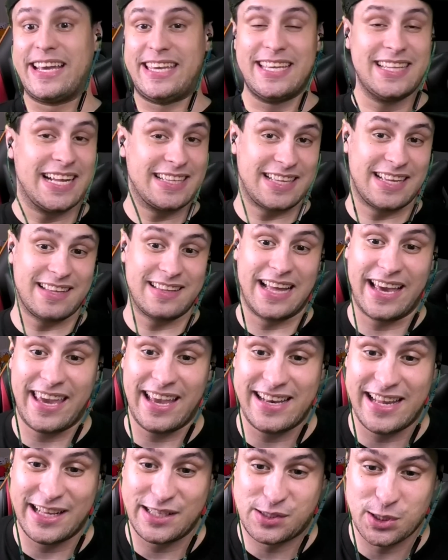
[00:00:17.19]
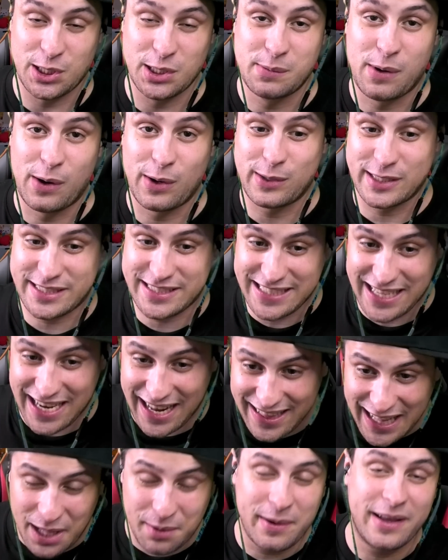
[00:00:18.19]
日向だけに注目した
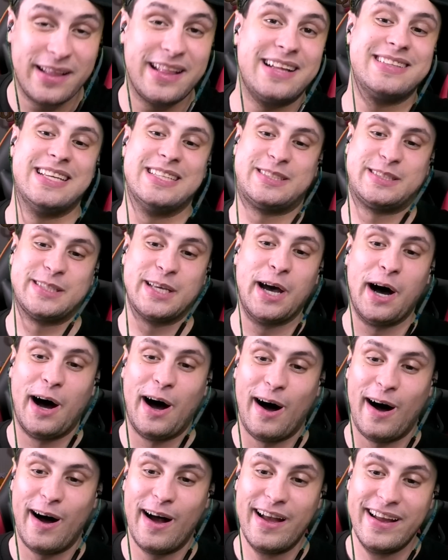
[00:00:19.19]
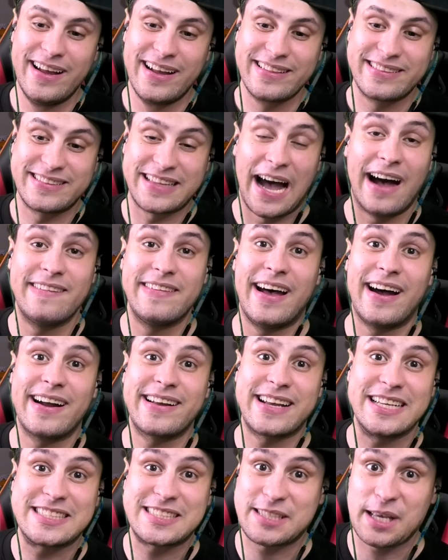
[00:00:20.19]
らダメなんですよ。田
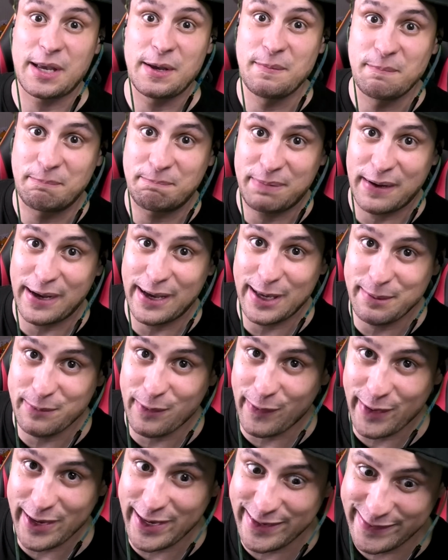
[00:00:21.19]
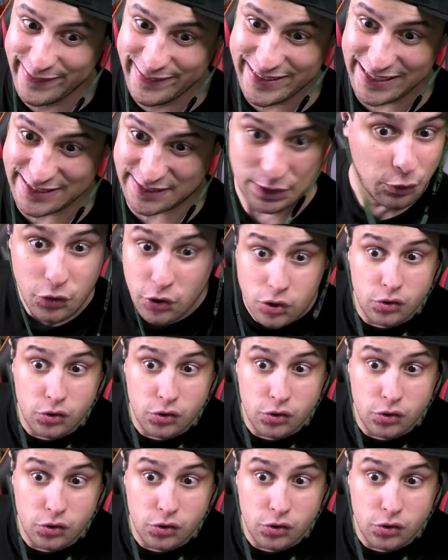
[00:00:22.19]
中先輩もいるんですよ。